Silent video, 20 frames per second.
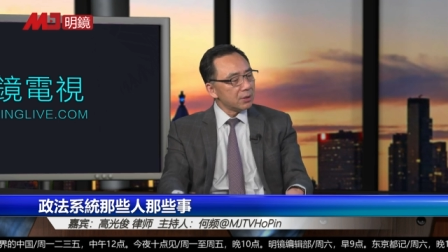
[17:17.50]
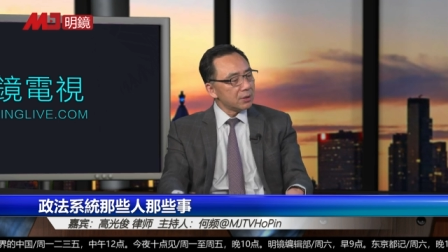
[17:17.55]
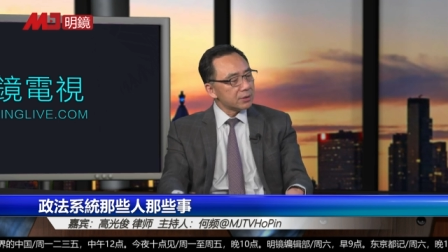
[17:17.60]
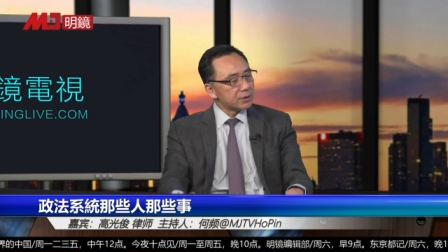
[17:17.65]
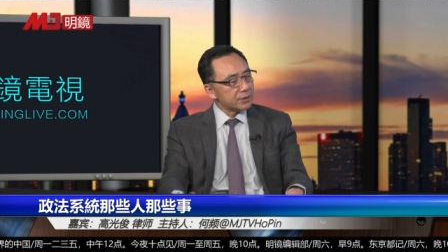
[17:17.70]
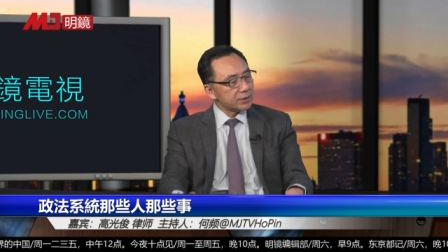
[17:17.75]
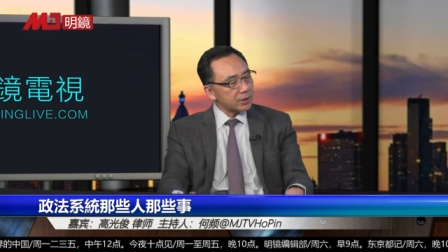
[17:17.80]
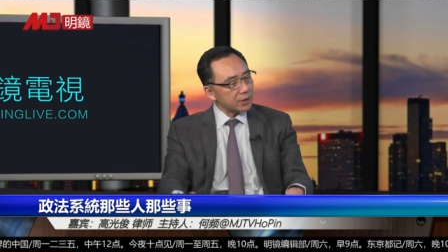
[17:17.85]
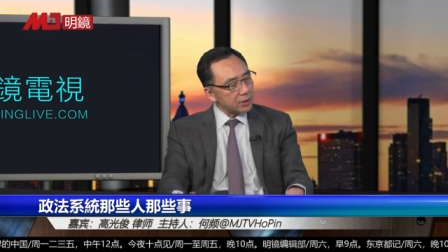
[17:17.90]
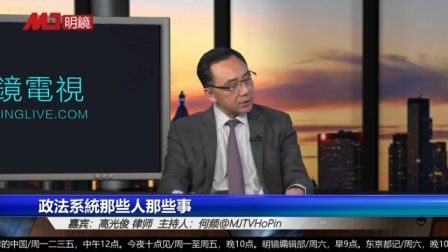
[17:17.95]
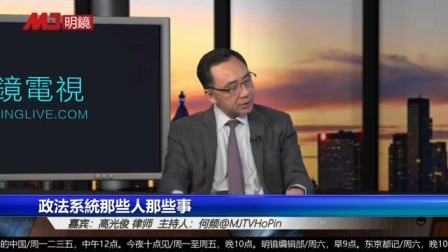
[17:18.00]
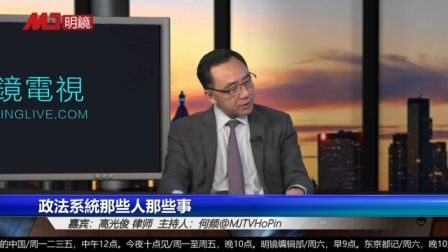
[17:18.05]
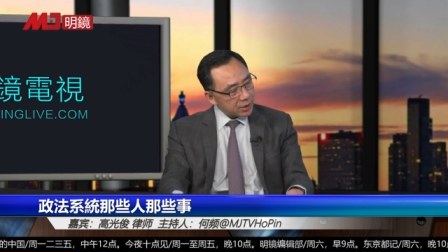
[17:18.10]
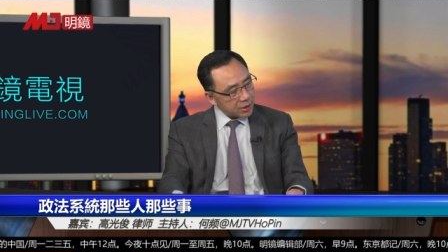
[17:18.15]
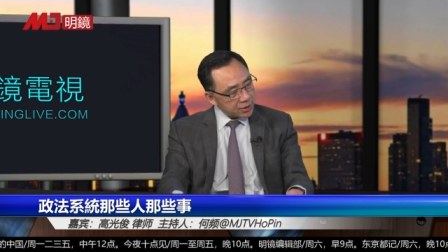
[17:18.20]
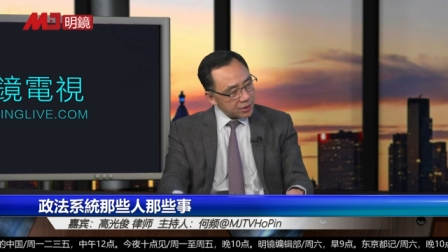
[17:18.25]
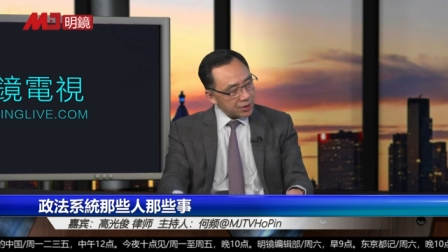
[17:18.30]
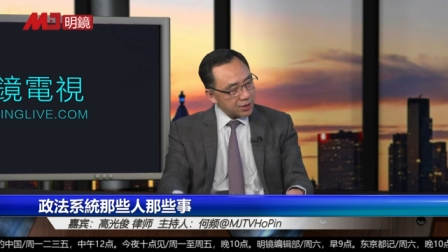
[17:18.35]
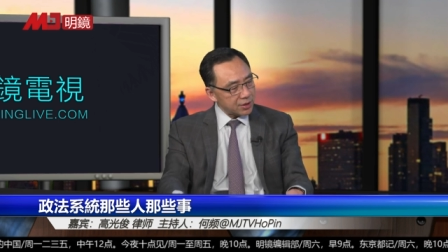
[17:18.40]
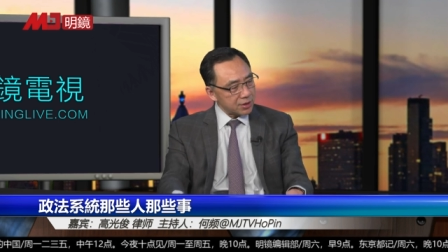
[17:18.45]
这
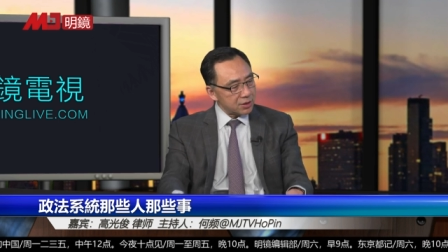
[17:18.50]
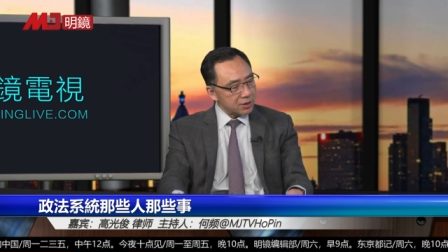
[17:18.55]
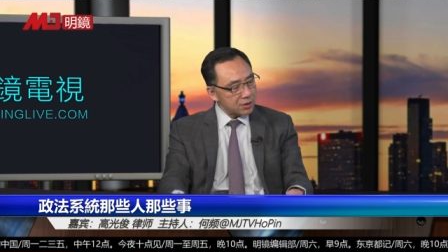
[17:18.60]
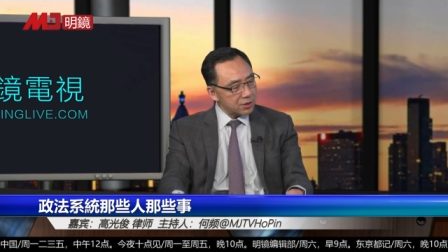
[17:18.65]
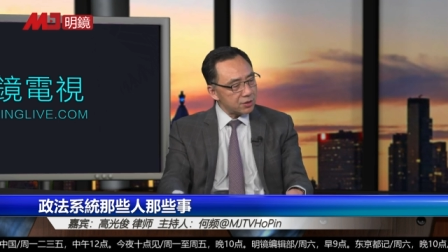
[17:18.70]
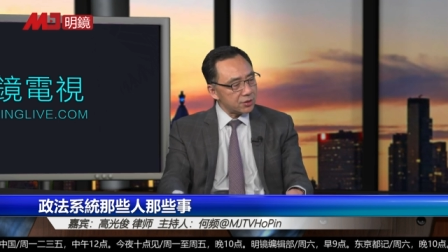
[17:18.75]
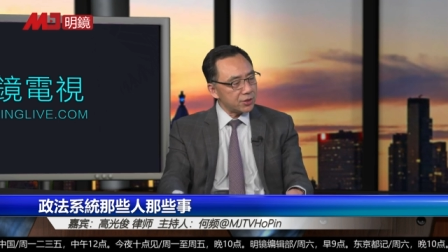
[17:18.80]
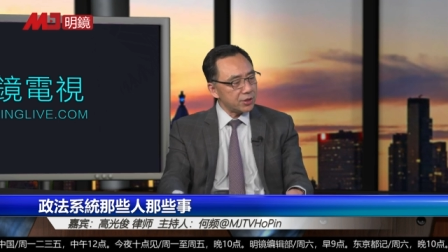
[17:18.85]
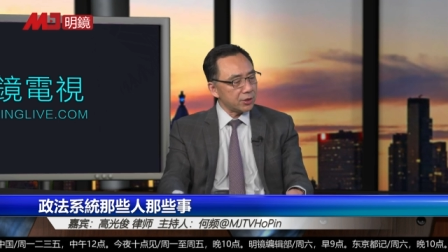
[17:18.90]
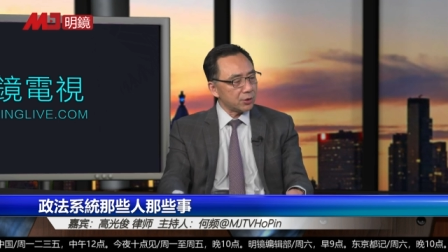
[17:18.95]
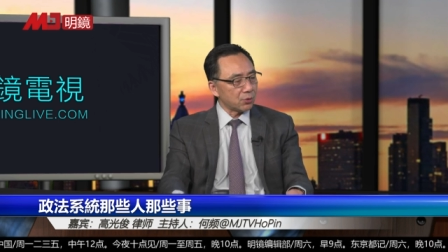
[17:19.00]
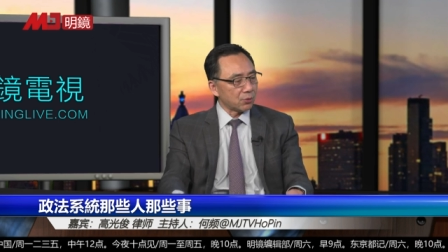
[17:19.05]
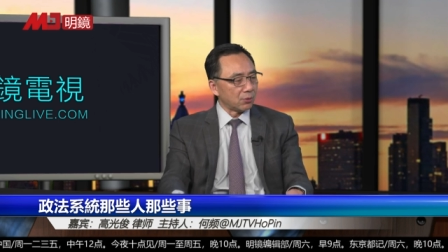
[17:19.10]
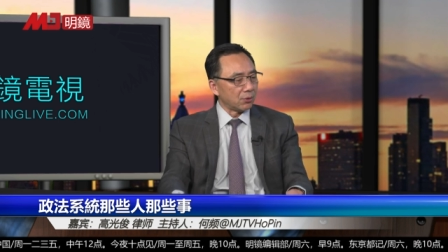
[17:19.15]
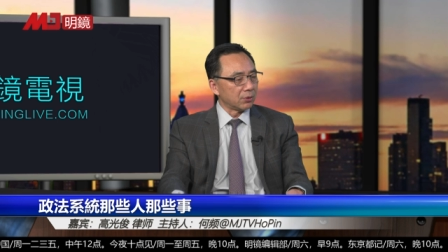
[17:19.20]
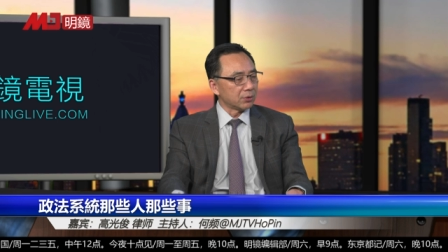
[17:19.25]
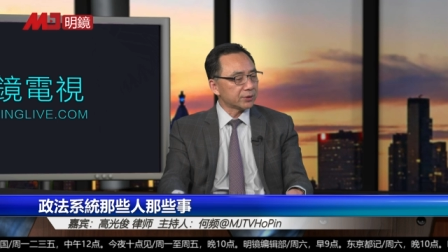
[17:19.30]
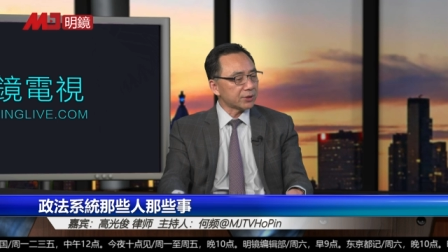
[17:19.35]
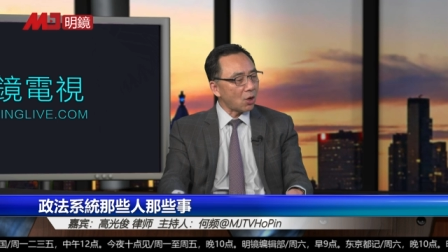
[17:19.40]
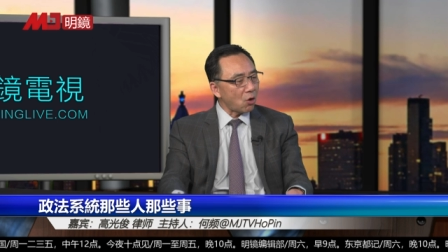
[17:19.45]
个情治系统
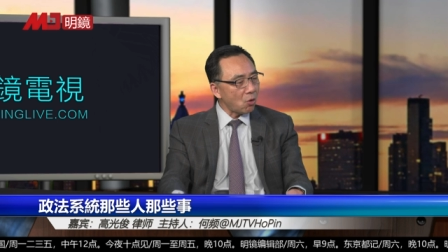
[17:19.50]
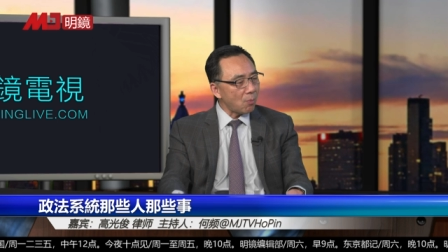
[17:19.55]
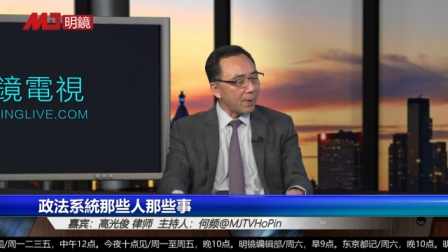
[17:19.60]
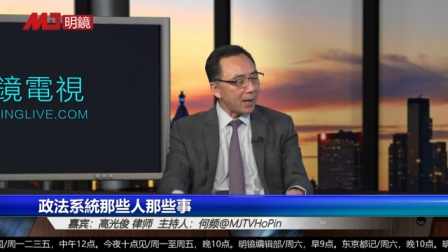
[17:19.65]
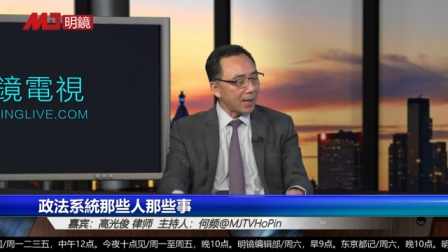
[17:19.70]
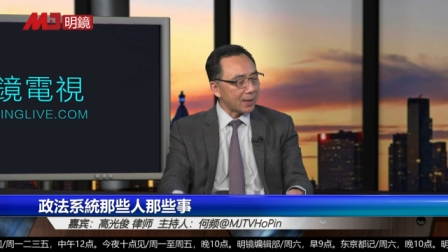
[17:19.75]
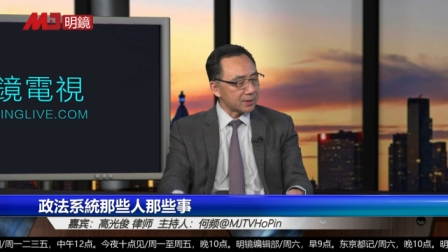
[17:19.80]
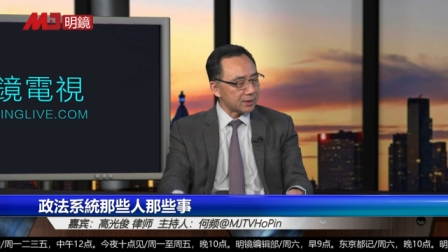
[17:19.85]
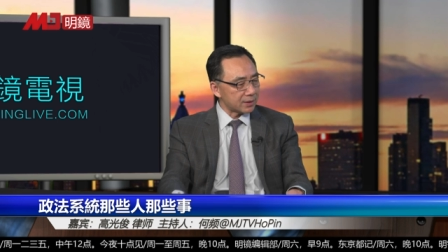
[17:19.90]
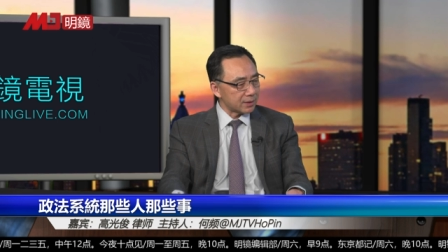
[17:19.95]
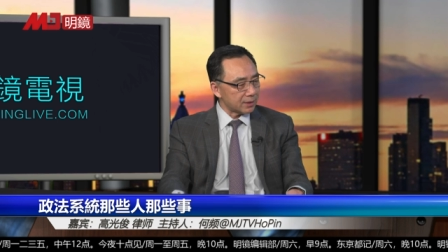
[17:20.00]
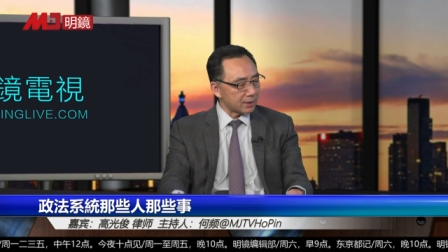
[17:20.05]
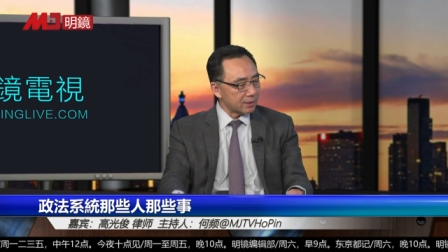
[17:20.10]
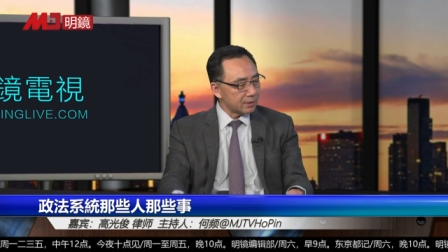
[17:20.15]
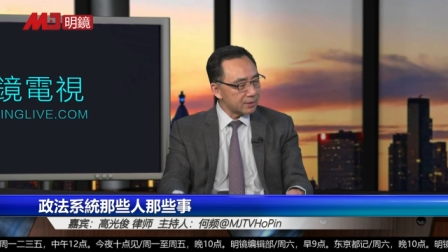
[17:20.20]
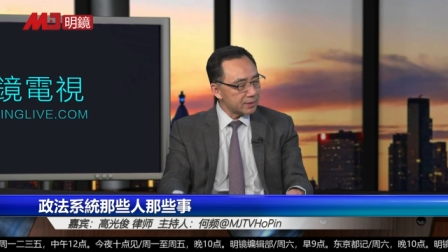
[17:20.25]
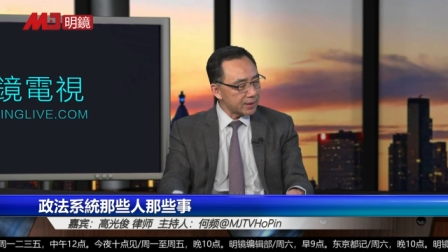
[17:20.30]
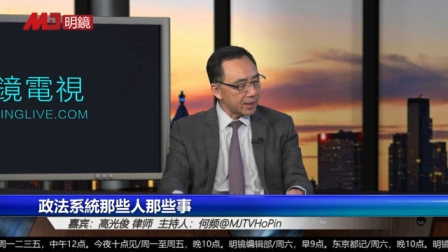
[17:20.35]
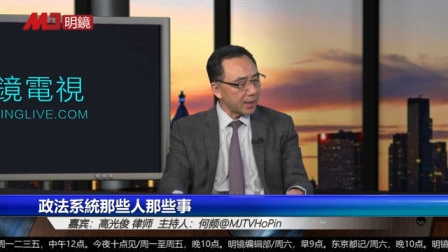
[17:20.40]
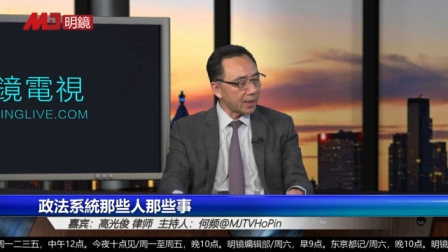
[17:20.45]
刀把子，
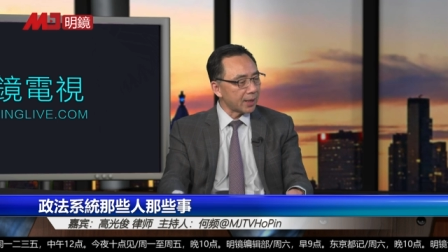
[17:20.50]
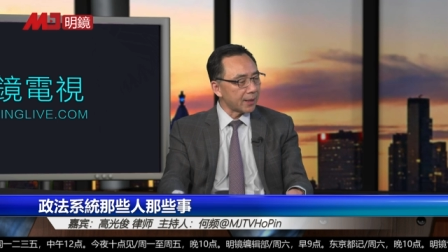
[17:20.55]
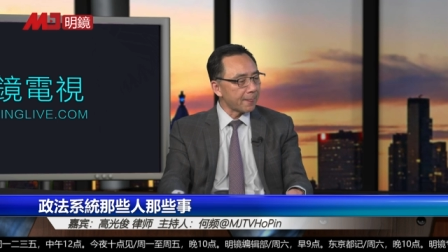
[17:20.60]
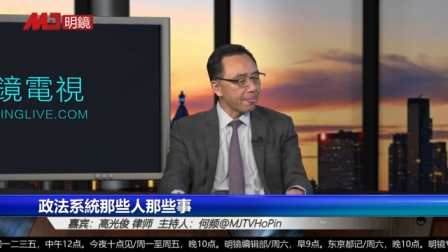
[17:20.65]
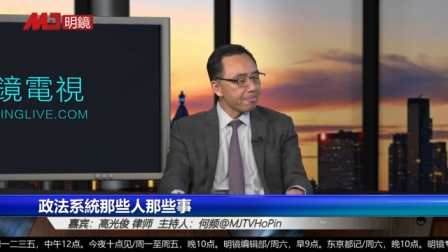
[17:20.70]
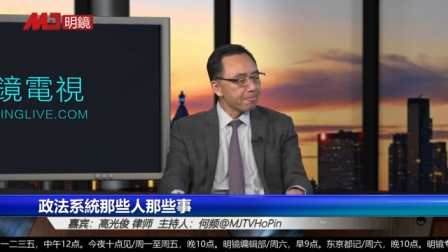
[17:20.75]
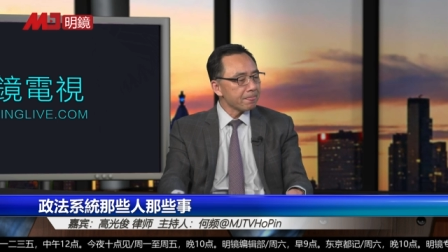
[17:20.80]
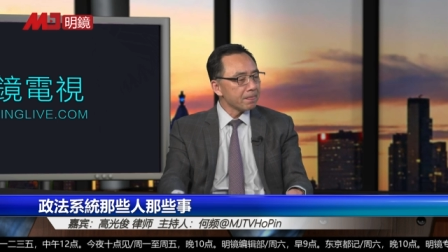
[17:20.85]
在